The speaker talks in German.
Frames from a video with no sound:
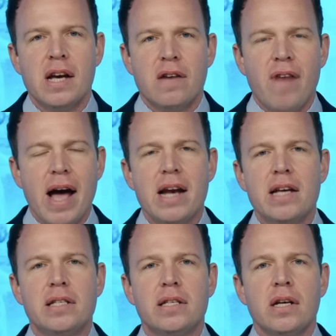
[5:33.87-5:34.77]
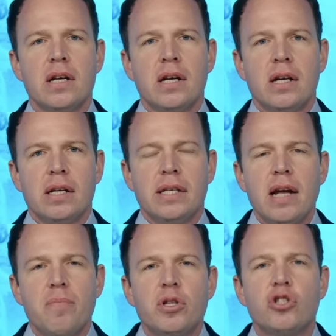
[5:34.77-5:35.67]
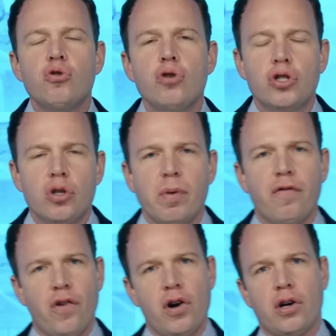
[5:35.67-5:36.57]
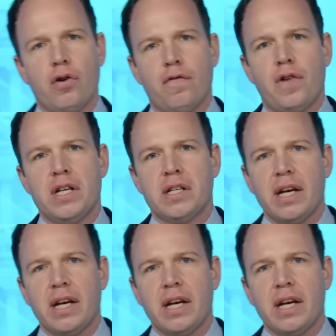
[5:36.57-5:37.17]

weil es jeden Bezug zur Bevölkerung verliert.